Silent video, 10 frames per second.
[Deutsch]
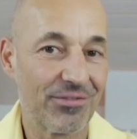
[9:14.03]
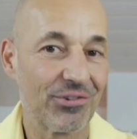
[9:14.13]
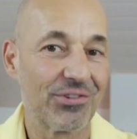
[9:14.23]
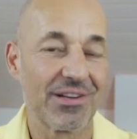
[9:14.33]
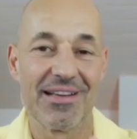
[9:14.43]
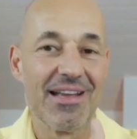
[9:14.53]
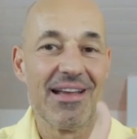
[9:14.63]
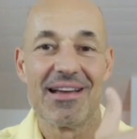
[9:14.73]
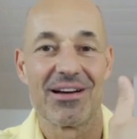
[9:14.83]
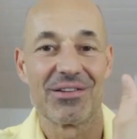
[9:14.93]
von der
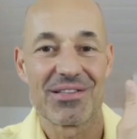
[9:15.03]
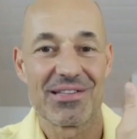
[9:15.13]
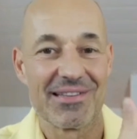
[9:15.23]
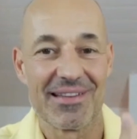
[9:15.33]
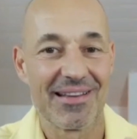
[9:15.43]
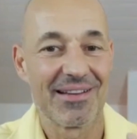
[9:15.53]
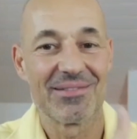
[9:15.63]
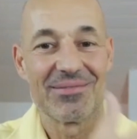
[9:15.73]
ganzen ja.